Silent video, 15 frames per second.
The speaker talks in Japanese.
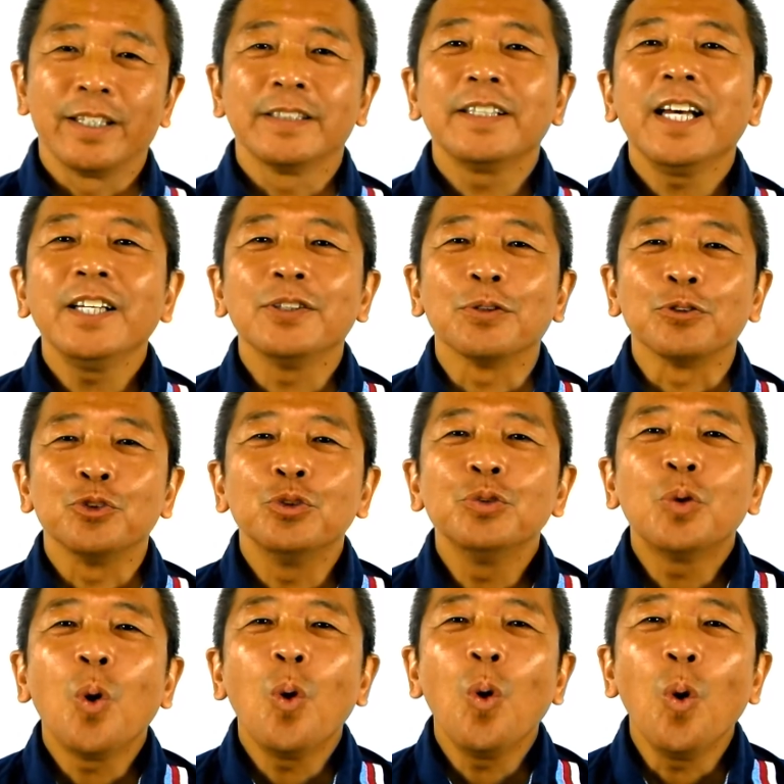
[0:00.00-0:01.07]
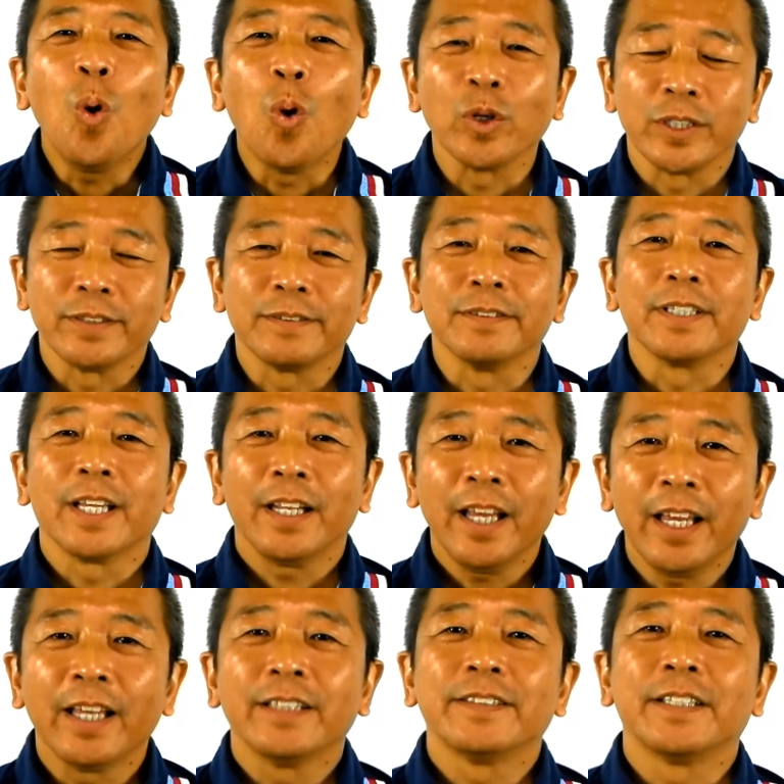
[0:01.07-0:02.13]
デザインの入稿方法についてね